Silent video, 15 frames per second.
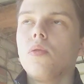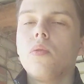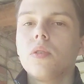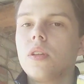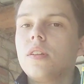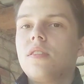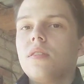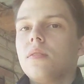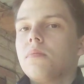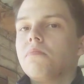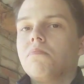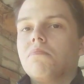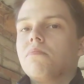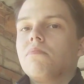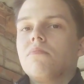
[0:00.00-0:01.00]
но вот эти
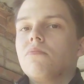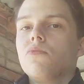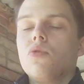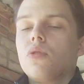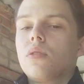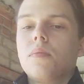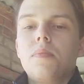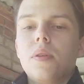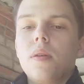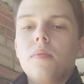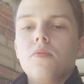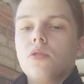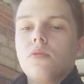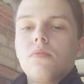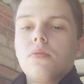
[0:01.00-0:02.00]
ну это
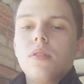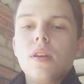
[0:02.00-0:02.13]
прям вот,